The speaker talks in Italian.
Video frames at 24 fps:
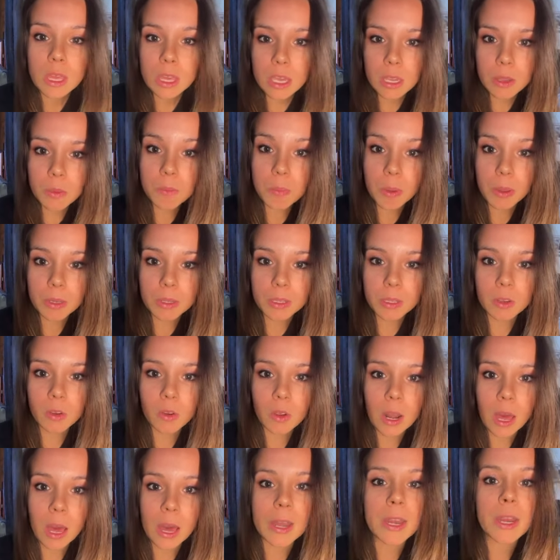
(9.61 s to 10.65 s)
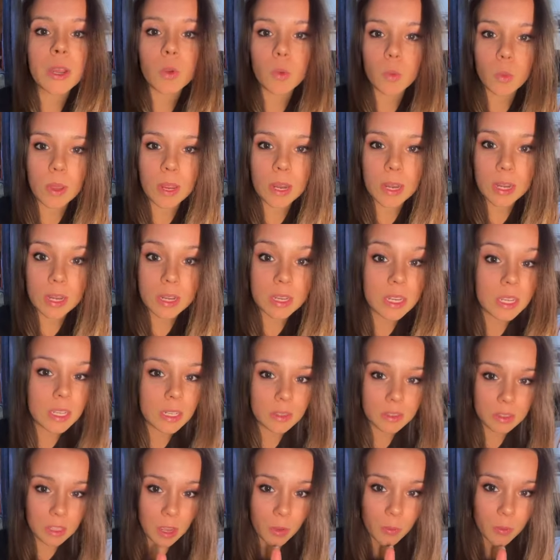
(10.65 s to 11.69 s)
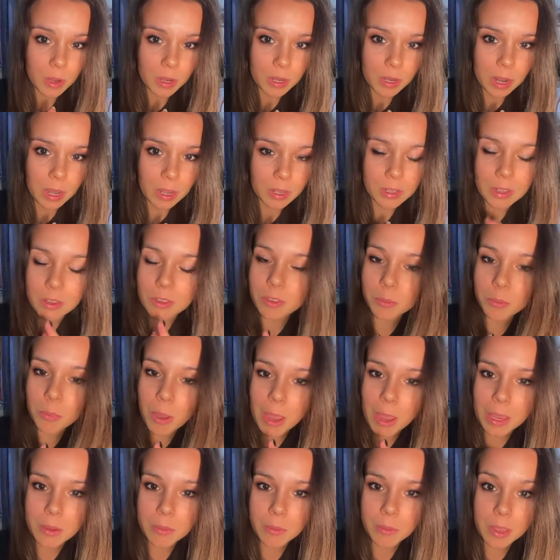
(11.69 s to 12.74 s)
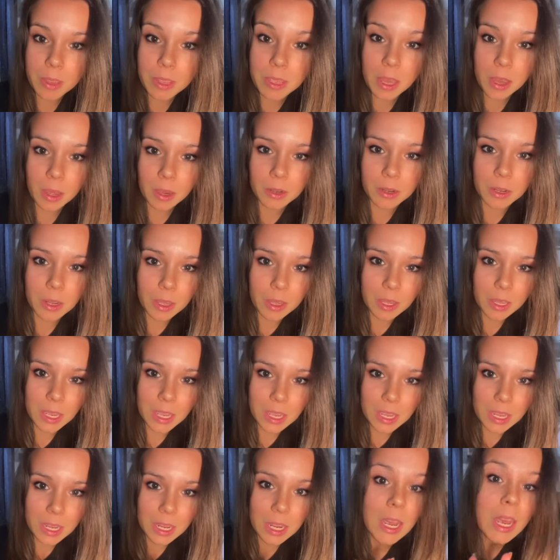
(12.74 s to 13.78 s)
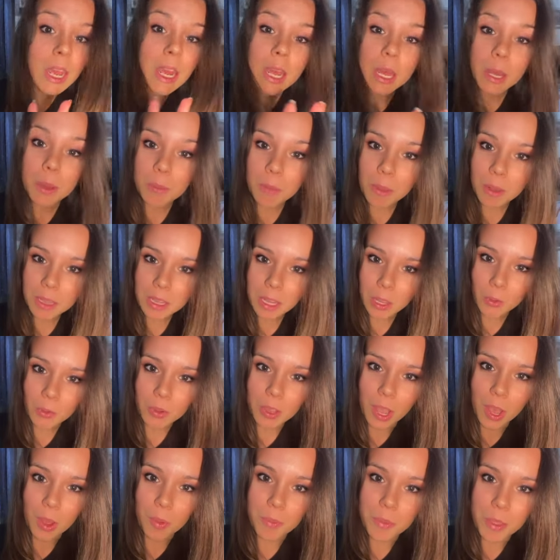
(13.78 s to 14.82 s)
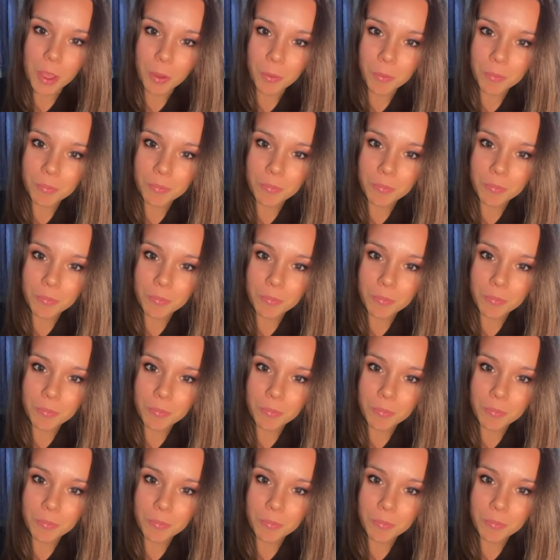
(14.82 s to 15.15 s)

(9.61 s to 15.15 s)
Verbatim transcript: in particolare quelli di Teo Hernandez, Mike Magnan e Matteo Gabbia.